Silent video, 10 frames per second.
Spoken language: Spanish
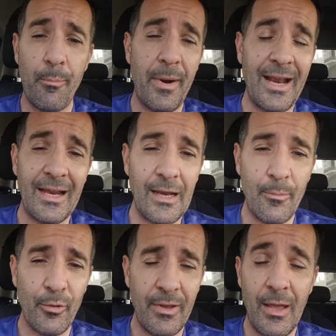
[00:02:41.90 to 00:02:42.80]
para que las
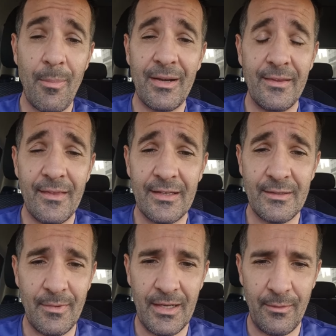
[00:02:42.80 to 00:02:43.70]
probéis a partir de la
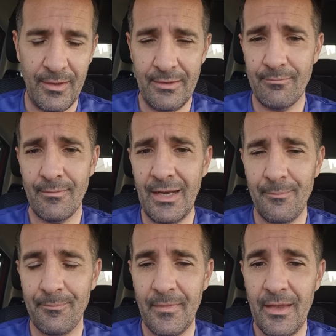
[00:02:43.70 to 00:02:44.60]
semana que viene, ¿vale?
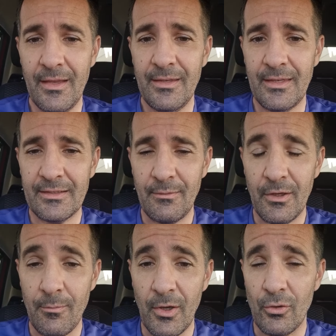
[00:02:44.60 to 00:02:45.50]
Ya
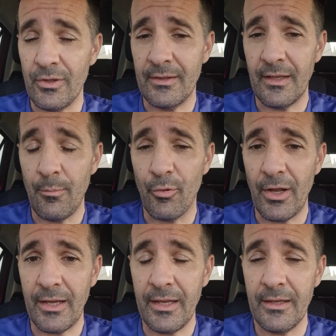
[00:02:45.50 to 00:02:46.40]
sabéis, me contestáis por
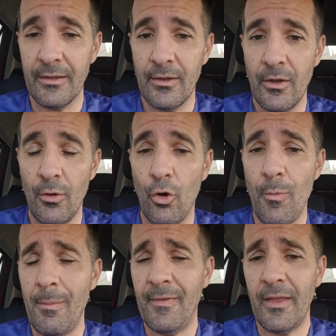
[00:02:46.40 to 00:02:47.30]
aquí o
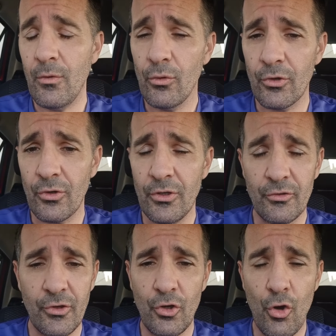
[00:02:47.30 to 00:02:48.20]
me mandáis un correo
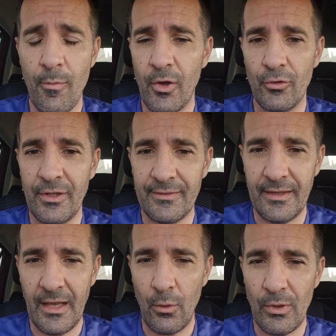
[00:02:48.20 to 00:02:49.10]
electrónico o me
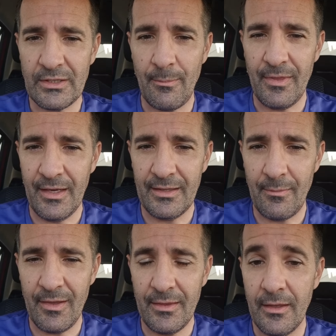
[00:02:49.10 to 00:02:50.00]
contestáis al WhatsApp
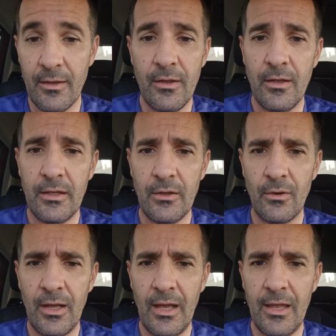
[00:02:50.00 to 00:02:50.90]
directamente y
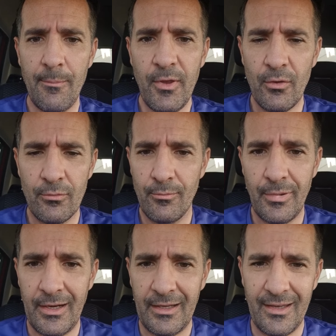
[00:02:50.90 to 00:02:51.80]
os las envío
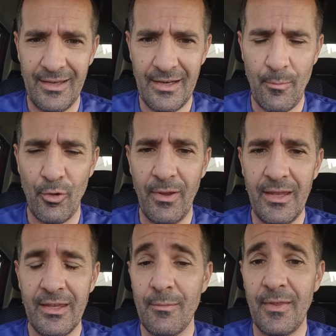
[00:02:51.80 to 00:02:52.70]
para que la
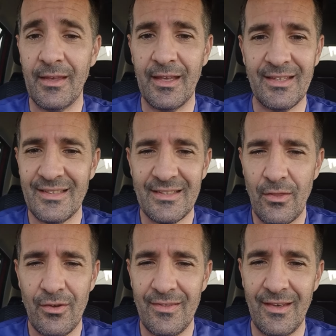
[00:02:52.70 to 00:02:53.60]
probéis y me digáis qué
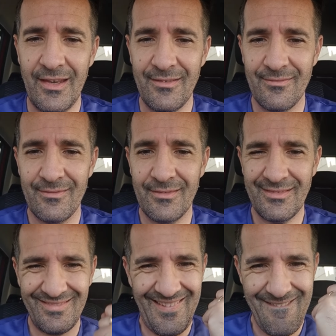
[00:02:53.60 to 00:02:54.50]
sensaciones tenéis.
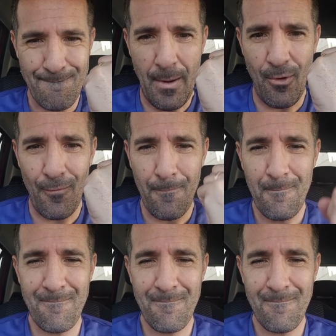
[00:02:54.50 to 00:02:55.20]
¡Vamos!